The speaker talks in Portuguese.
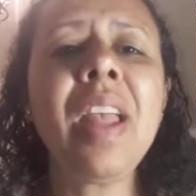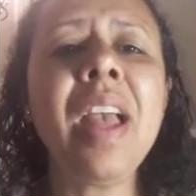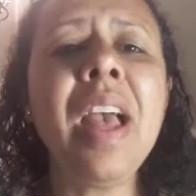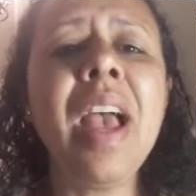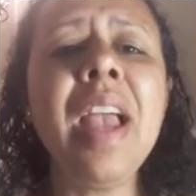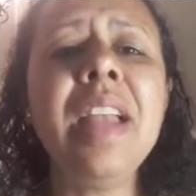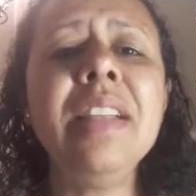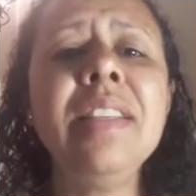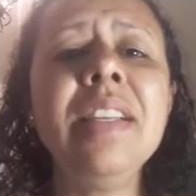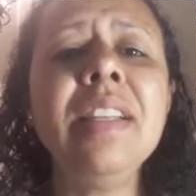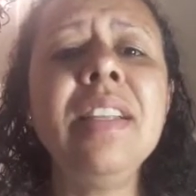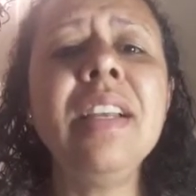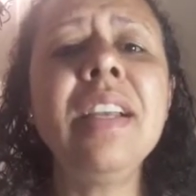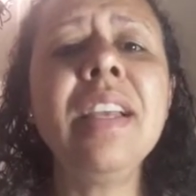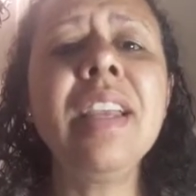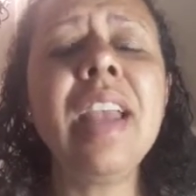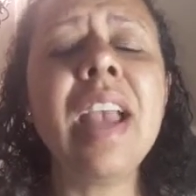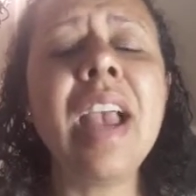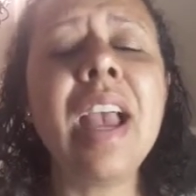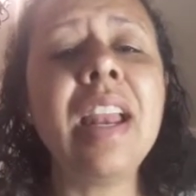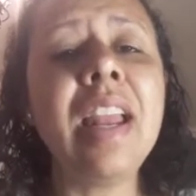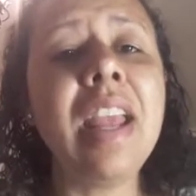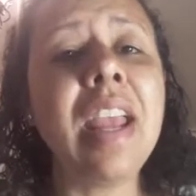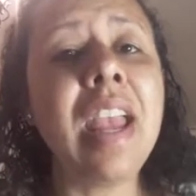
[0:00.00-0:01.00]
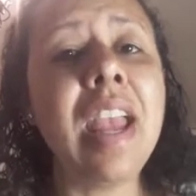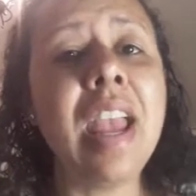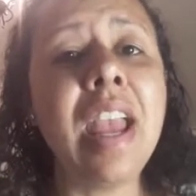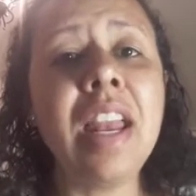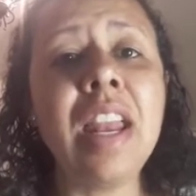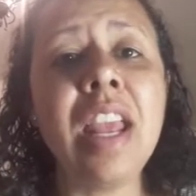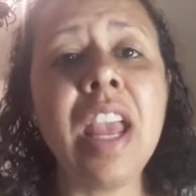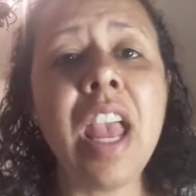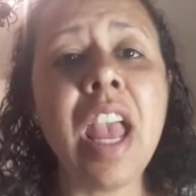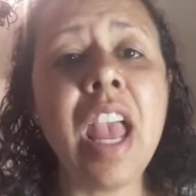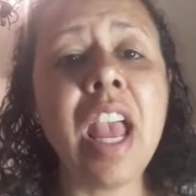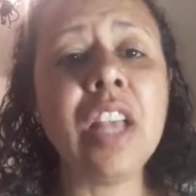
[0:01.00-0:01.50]
I didn't get
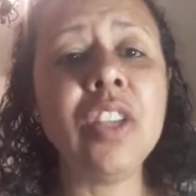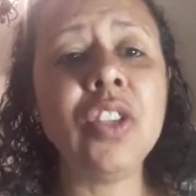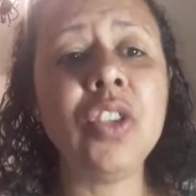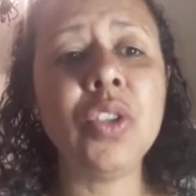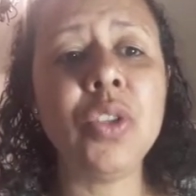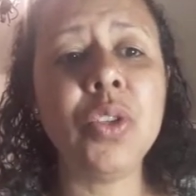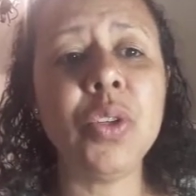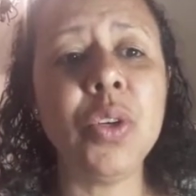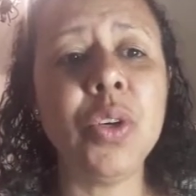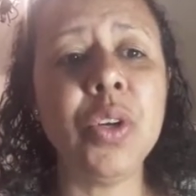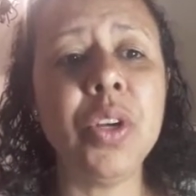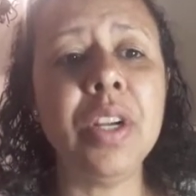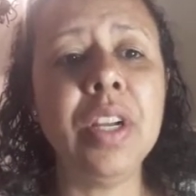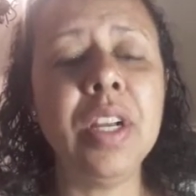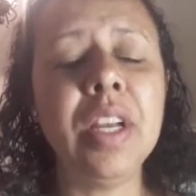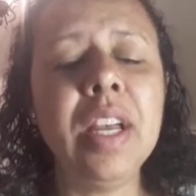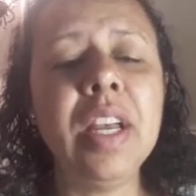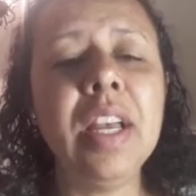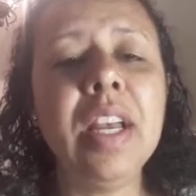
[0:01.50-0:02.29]
any answer.